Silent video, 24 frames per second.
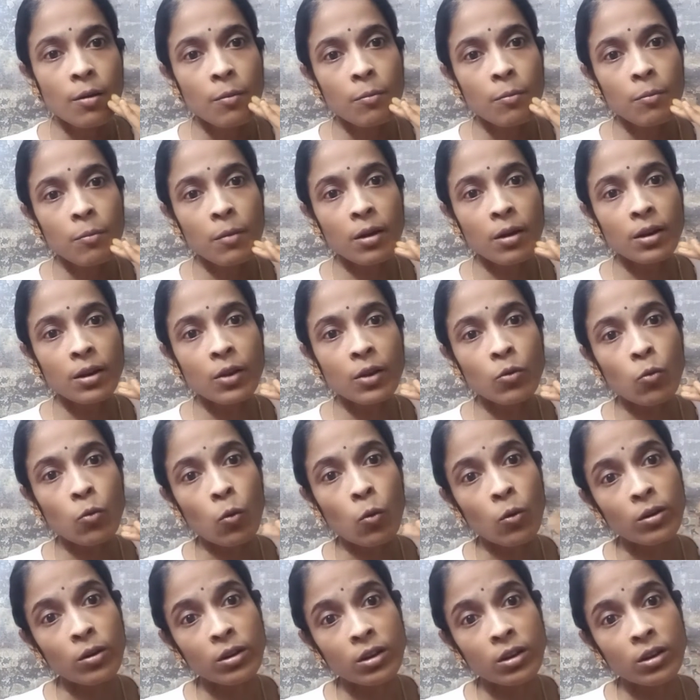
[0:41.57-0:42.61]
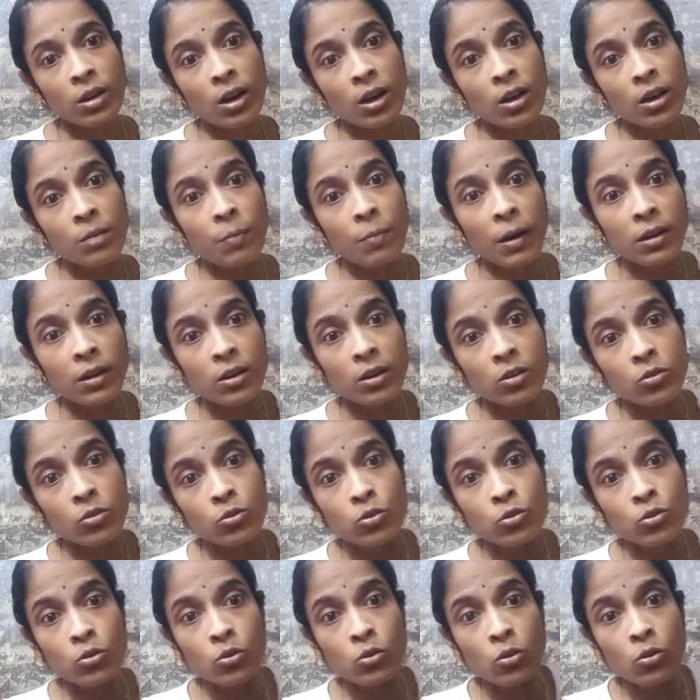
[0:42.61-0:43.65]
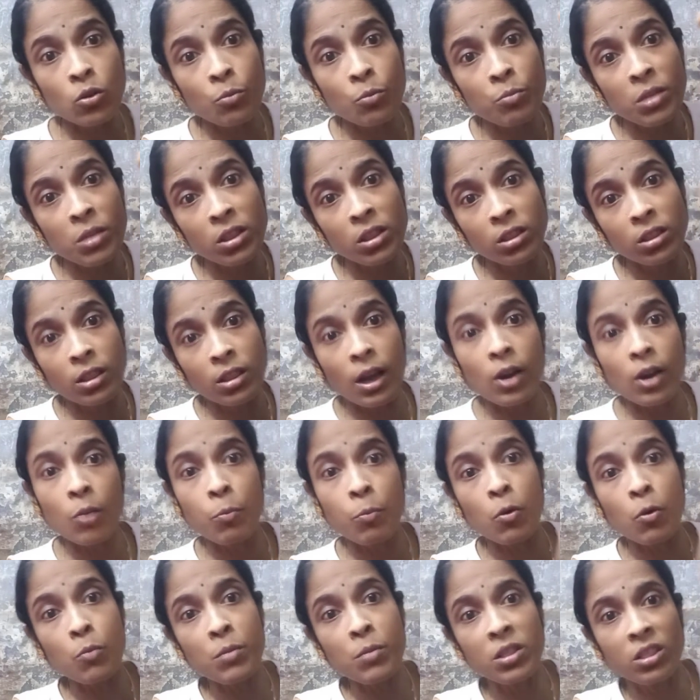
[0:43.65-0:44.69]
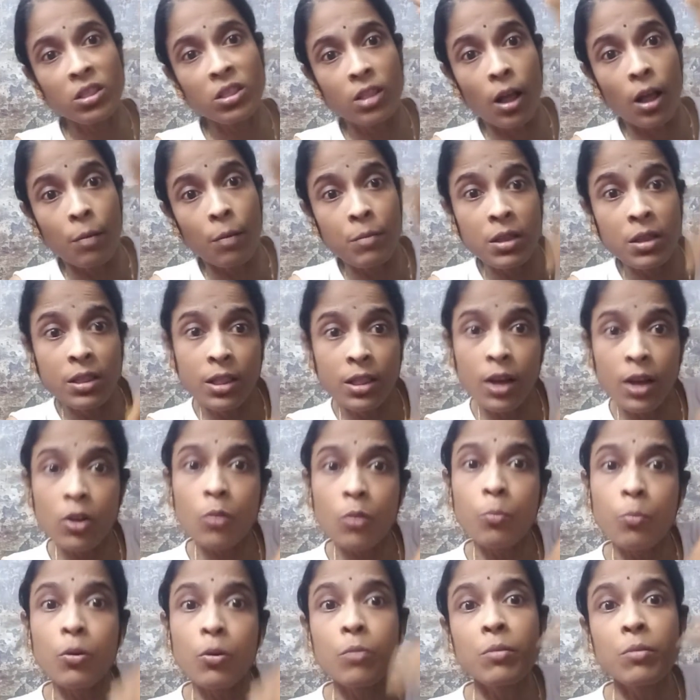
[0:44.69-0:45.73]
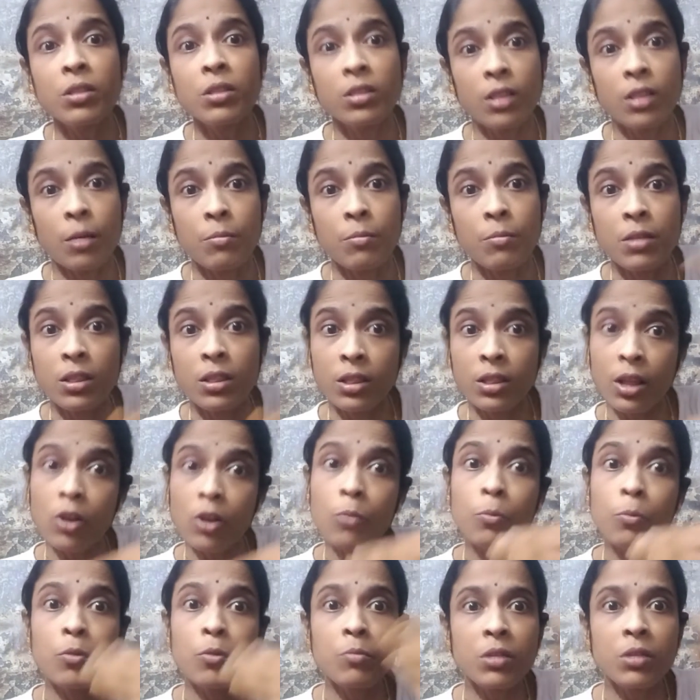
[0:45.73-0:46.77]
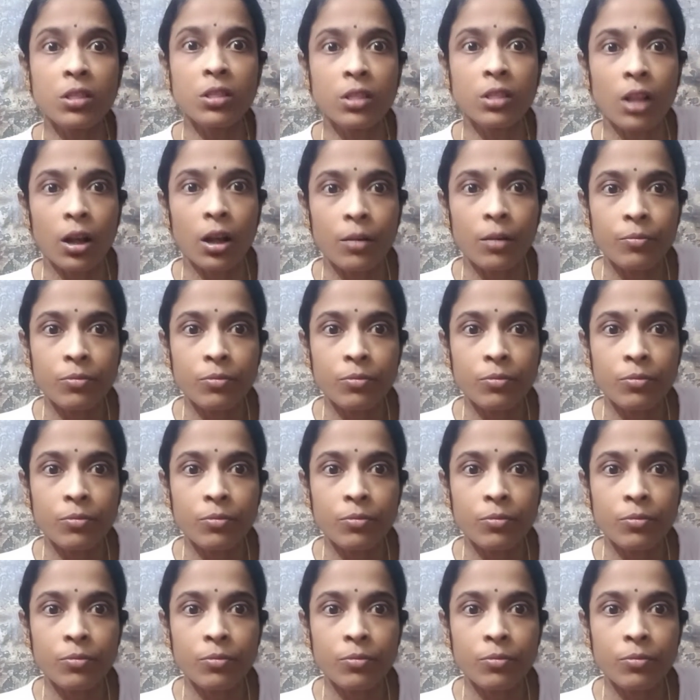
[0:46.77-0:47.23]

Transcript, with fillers: মানে কন্টেন্ট বানানোর জন্য মিথ্যার ওপর মিথ্যা মিথ্যার ওপর মিথ্যা মিথ্যার ওপর মিথ্যা